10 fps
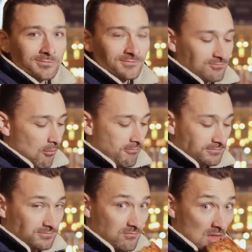Es ist
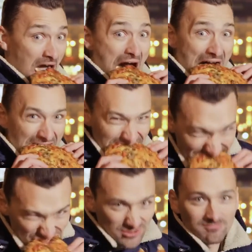nicht genau
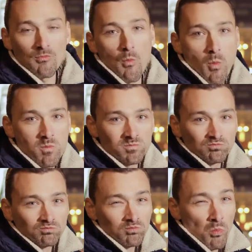bekannt, warum das
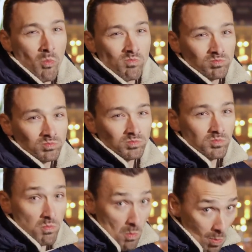Gelenk bei manchen
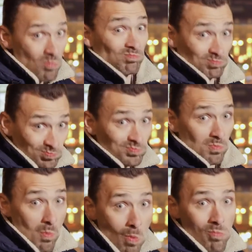Frauen
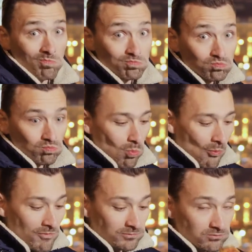überdehnt wird.
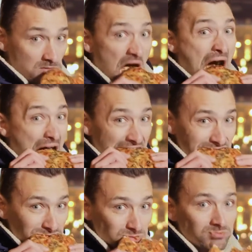Es kann sein,
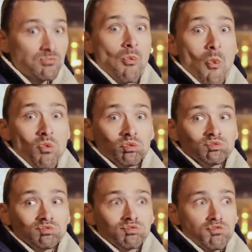dass einige
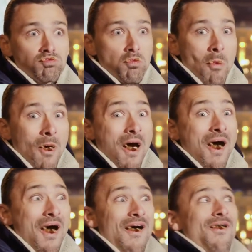Frauen
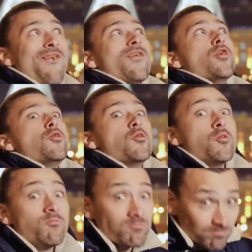empfindlicher auf
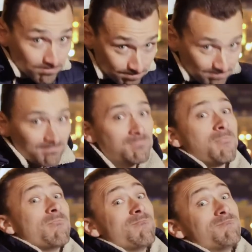Relaxin reagieren
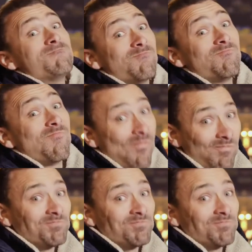oder mehr Hormon